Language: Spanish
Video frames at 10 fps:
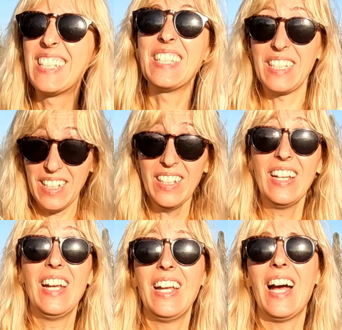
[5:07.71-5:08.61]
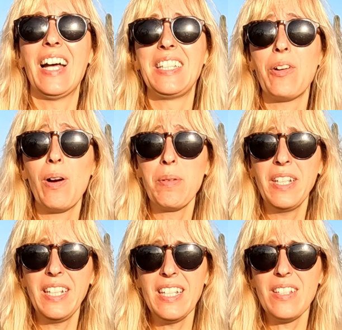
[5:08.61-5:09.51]
sí.
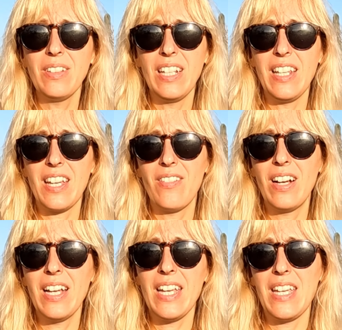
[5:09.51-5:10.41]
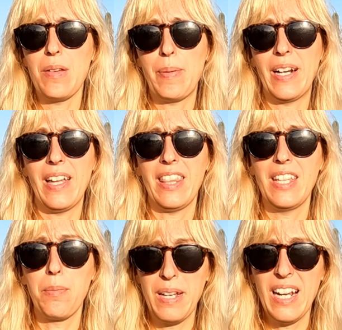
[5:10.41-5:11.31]
Antiguamente se utilizaba eh, para
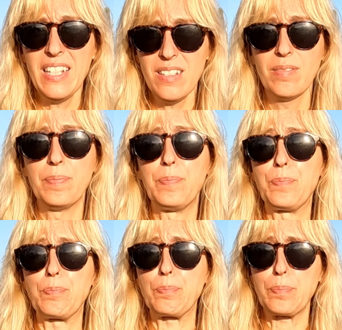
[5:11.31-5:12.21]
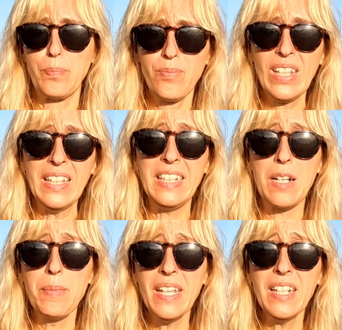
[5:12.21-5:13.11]
hacer velas, y
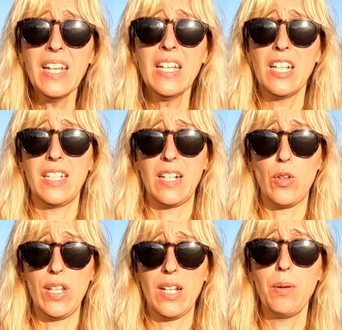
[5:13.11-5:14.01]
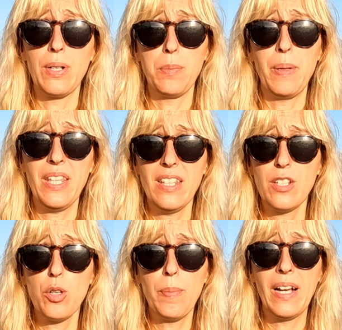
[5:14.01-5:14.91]
también se cocinaba una especie
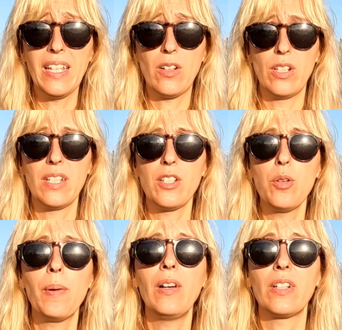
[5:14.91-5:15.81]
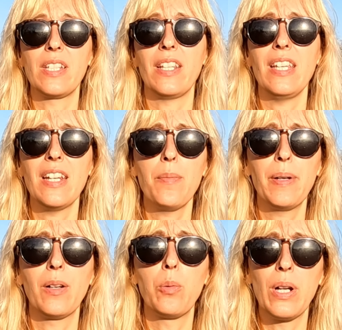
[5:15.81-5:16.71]
de sopa y con esa sopa lo que se hacía era
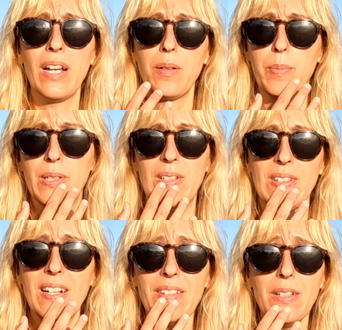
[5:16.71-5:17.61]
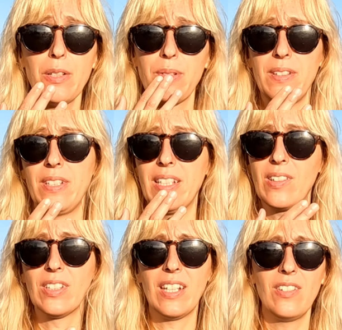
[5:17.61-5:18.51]
para curar pues los labios, cuando se
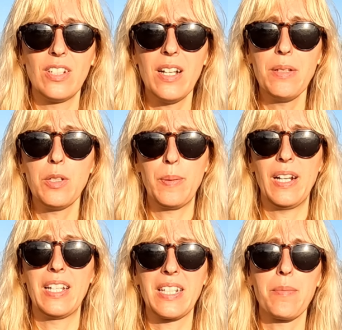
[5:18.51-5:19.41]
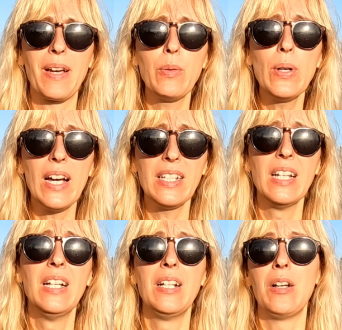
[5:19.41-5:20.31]
te cortan los labios, para las quemaduras
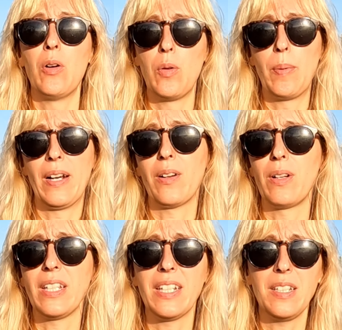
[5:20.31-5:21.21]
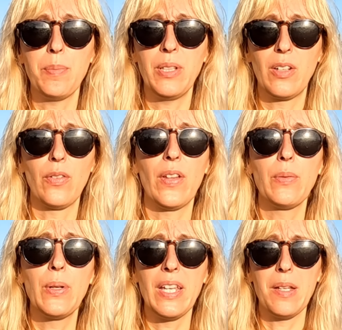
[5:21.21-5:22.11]
o para cualquier tipo de
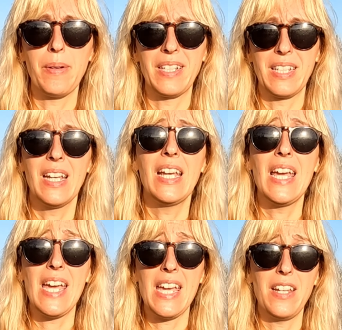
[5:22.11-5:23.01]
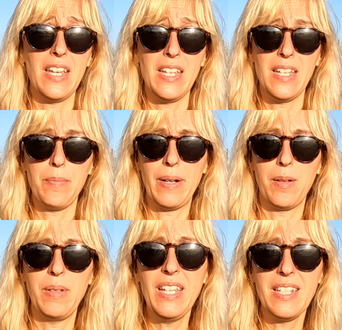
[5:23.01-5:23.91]
rozadura y demás. Eh,
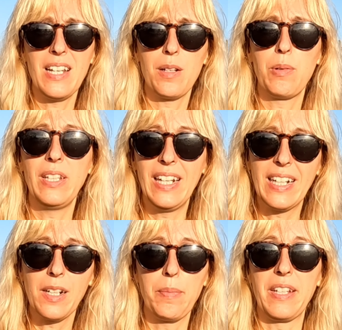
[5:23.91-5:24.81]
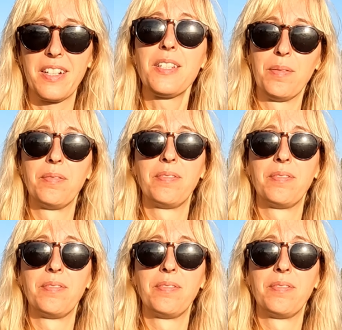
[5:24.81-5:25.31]
para mí es el árbol del Carmex.